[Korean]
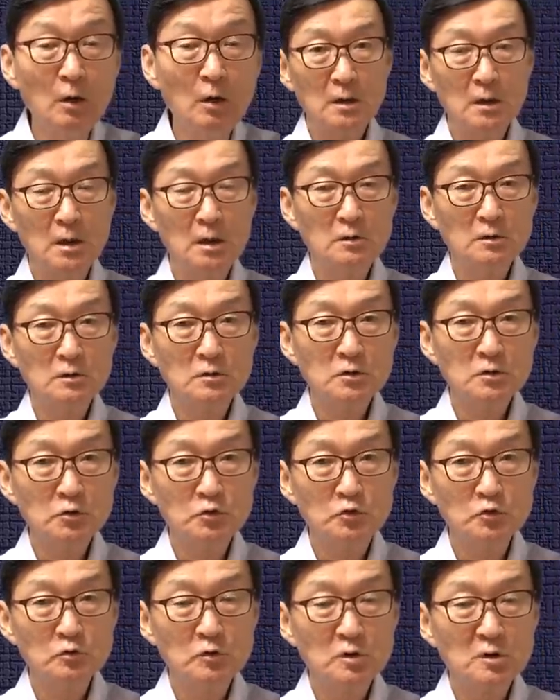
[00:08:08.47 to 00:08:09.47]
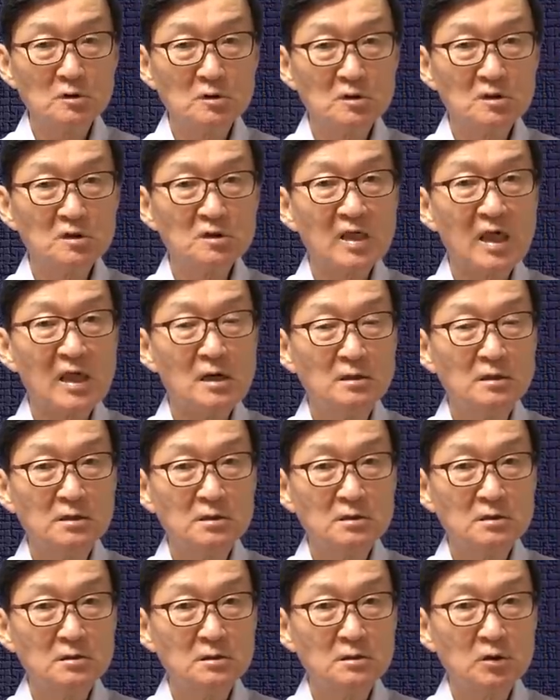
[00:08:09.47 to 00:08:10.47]
예를 들어서 중국의
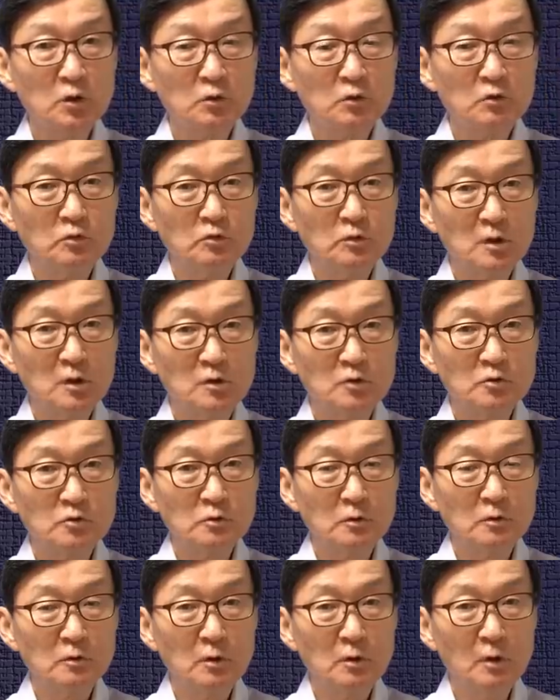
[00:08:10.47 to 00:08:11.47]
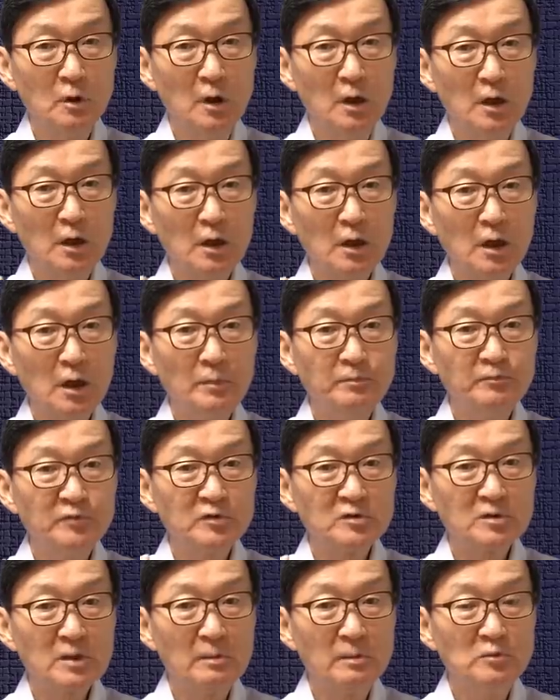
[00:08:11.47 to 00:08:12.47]
스텔스 전투기 기술도
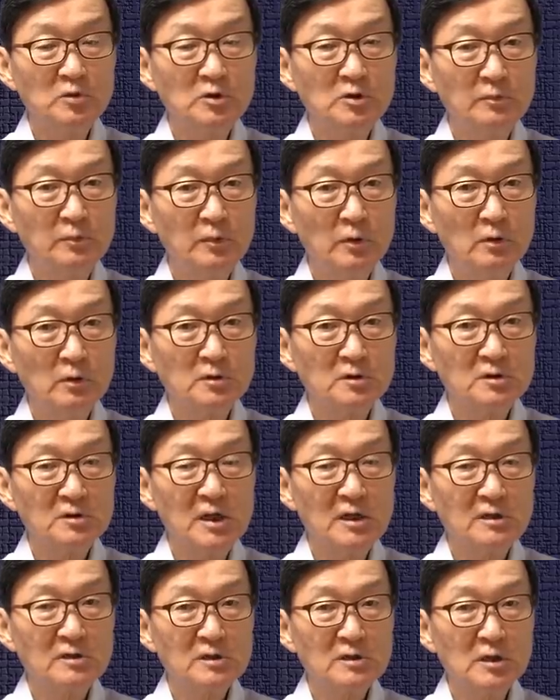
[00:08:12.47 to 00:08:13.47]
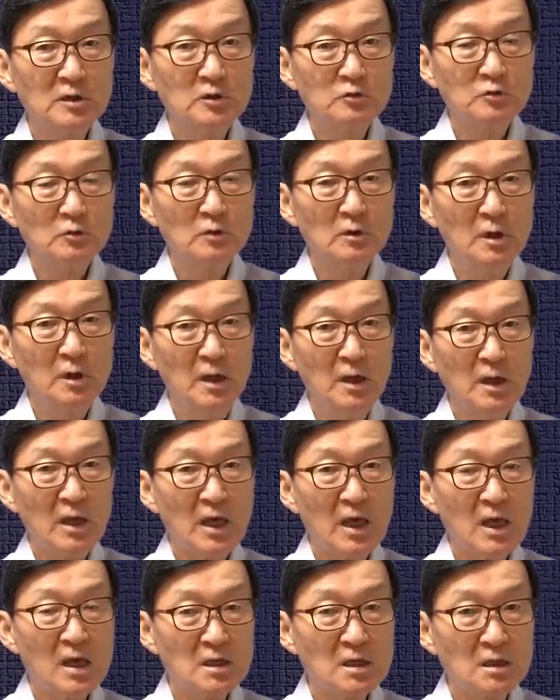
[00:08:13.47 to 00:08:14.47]
F-35 스텔스 기술을
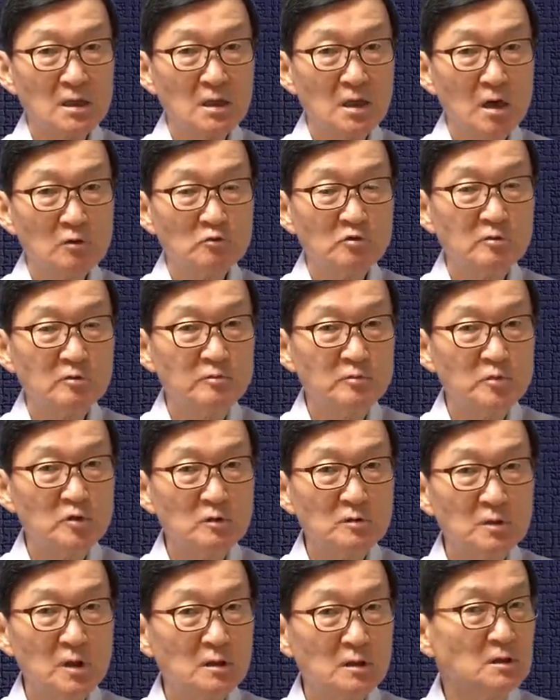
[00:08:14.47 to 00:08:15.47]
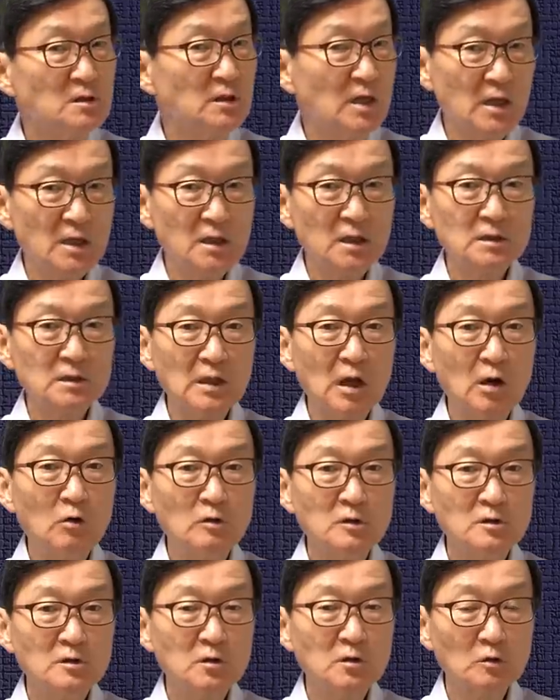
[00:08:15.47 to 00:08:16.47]
해킹하고 훔쳤다는 얘기가
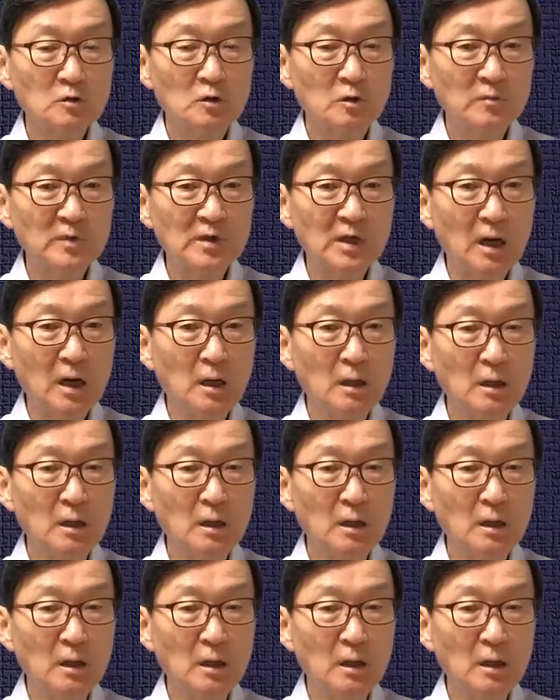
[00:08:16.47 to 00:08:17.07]
나올 정도입니다.